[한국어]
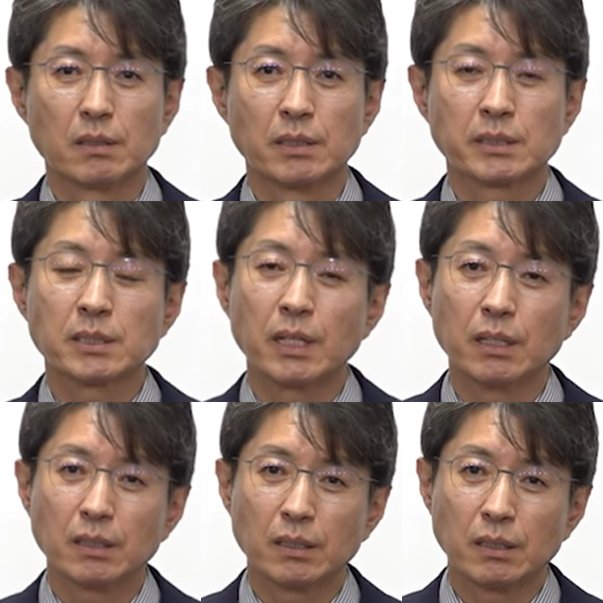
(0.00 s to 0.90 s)

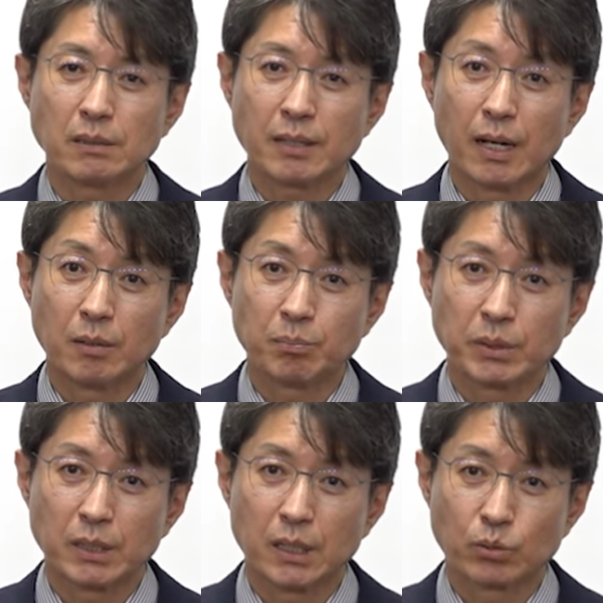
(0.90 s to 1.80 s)
실행
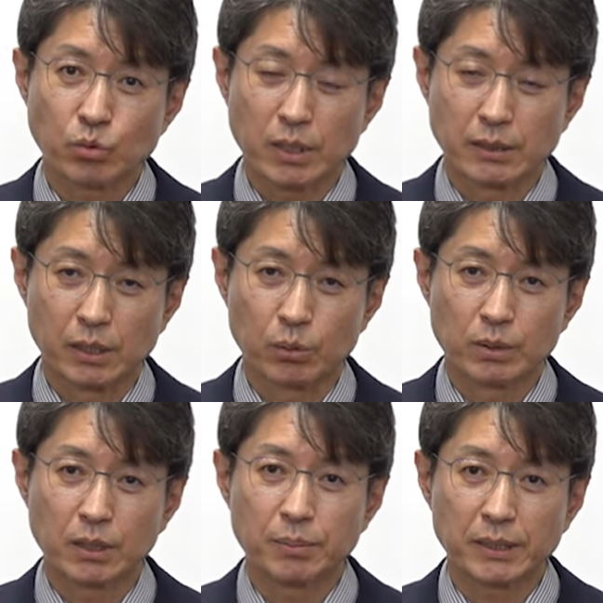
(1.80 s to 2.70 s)
사업비가 추산되고
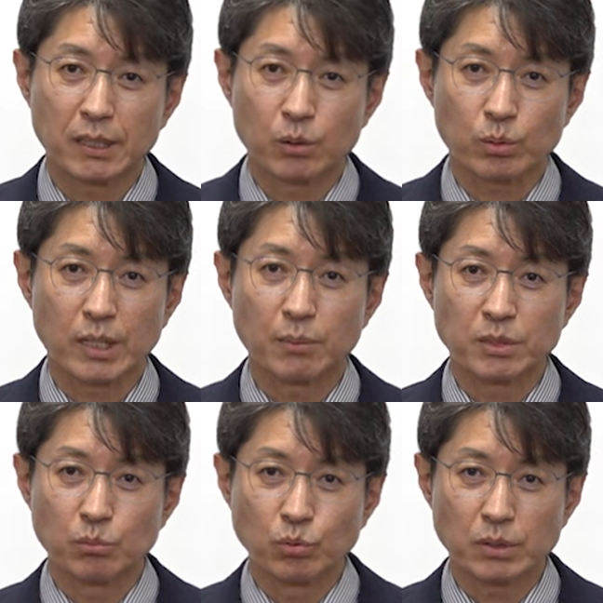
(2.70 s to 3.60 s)
그걸 바탕으로
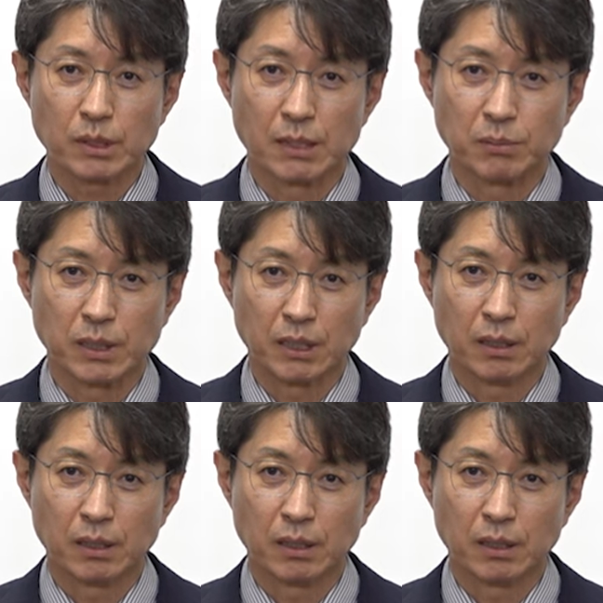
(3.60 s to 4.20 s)
사업성 분석을 합니다.